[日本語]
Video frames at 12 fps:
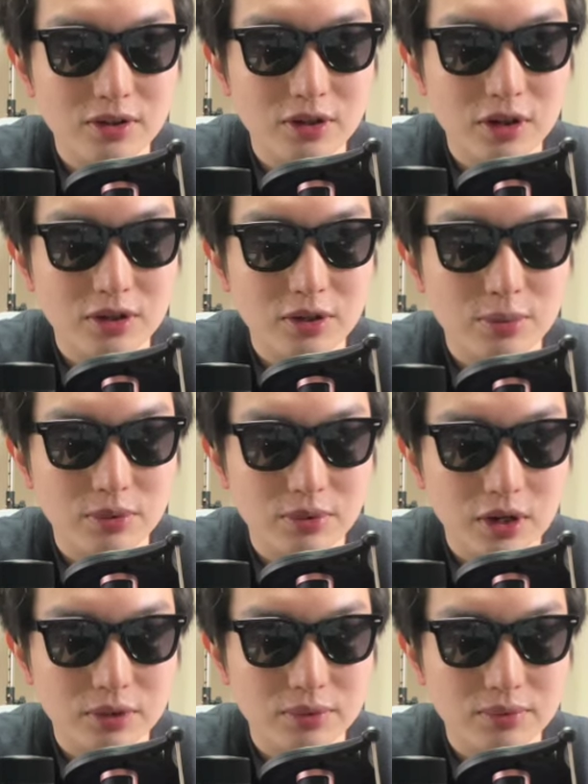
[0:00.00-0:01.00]
あ、でも、
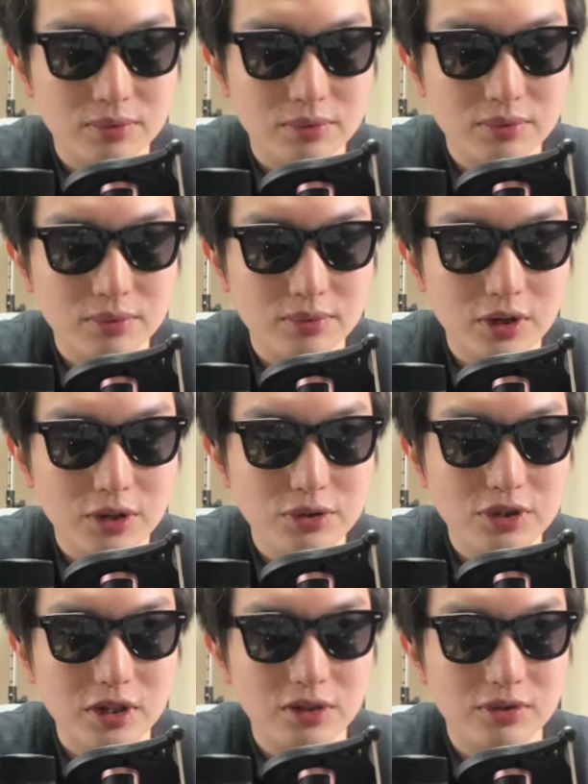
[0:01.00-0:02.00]
あの、
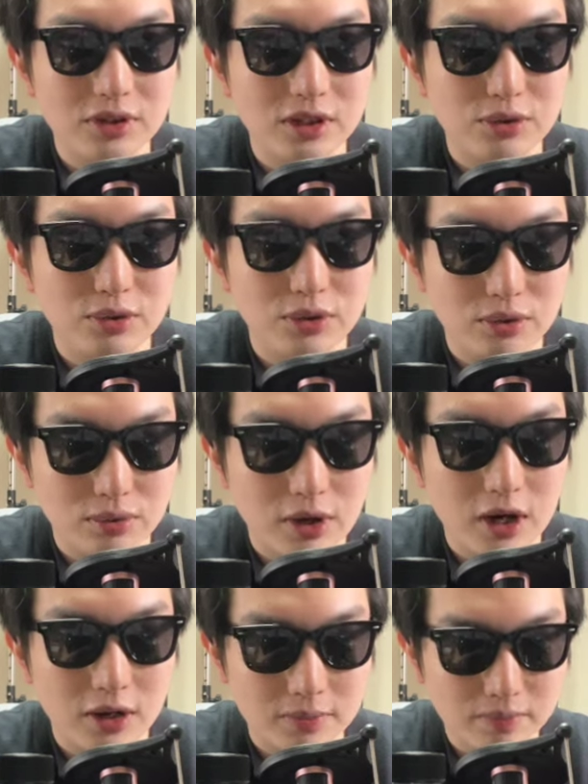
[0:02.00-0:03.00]
フライドチキンが好きな人っていうの
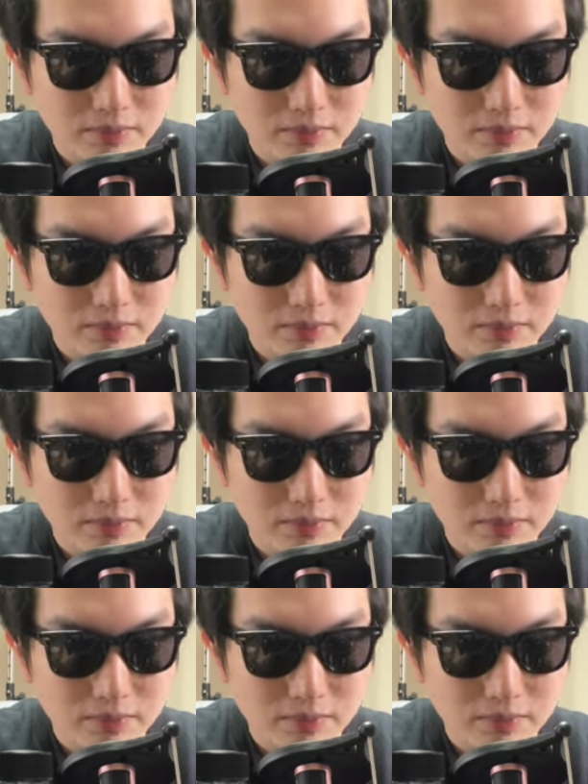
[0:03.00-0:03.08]
は、